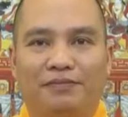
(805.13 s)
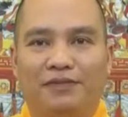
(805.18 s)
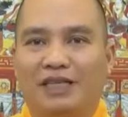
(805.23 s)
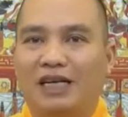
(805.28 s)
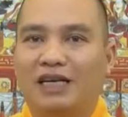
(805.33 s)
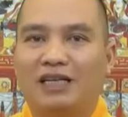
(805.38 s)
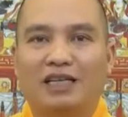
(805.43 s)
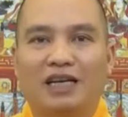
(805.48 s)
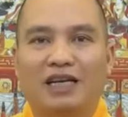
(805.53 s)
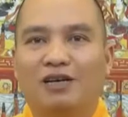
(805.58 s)

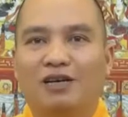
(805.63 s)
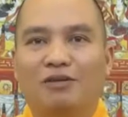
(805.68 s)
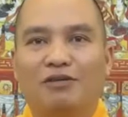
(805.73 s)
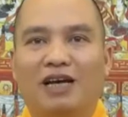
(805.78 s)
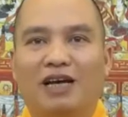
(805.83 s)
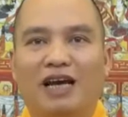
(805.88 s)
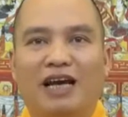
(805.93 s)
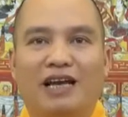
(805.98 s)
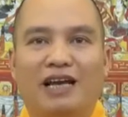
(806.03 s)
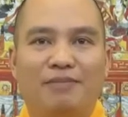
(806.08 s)
chắc chắn không
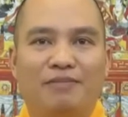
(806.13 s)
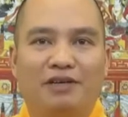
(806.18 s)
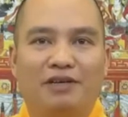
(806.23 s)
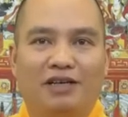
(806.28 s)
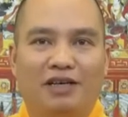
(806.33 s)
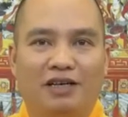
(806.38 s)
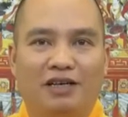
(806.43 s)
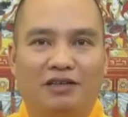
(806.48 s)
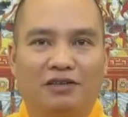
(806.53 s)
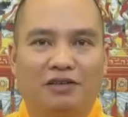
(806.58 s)
được 2 năm
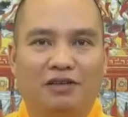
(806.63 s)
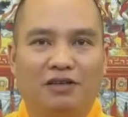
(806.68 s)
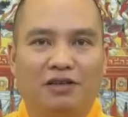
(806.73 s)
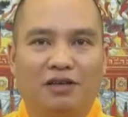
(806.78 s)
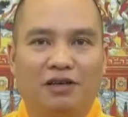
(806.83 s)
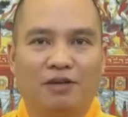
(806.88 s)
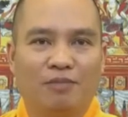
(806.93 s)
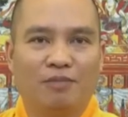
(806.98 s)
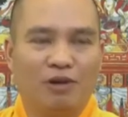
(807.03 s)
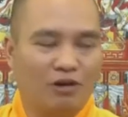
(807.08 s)
nữa
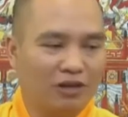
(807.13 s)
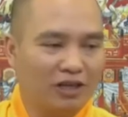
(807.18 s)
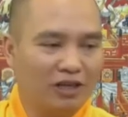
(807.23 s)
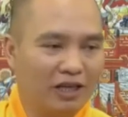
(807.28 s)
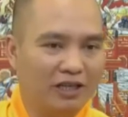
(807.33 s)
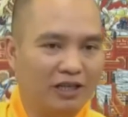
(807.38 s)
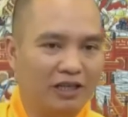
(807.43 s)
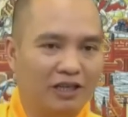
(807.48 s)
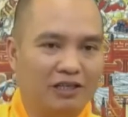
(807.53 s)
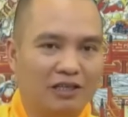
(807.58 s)
mà có
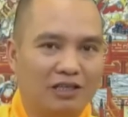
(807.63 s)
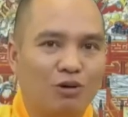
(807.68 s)
thể gì